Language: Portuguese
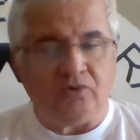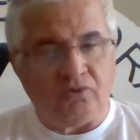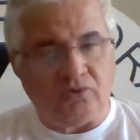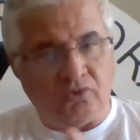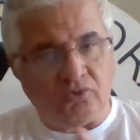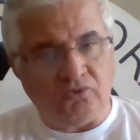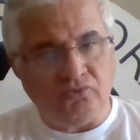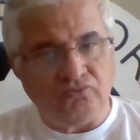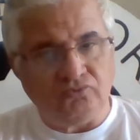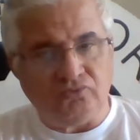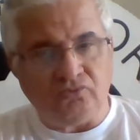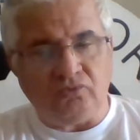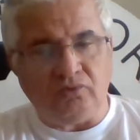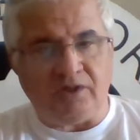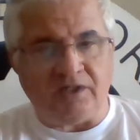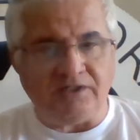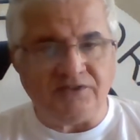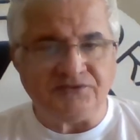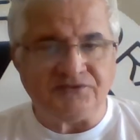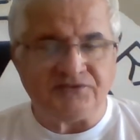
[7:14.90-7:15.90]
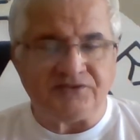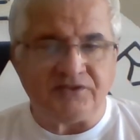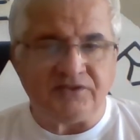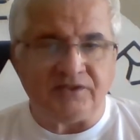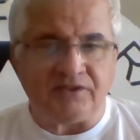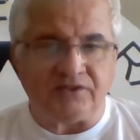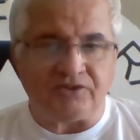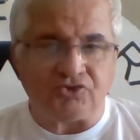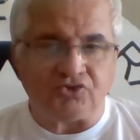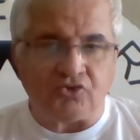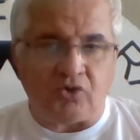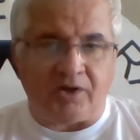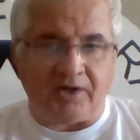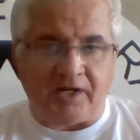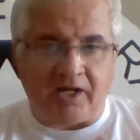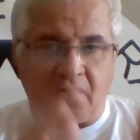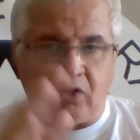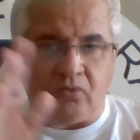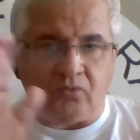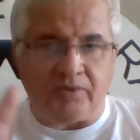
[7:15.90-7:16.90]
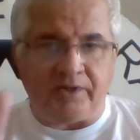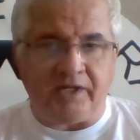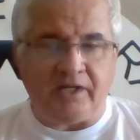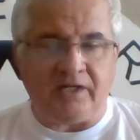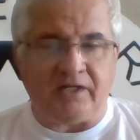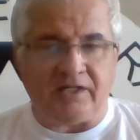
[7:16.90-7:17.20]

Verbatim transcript: ou do Lance Jornal, né?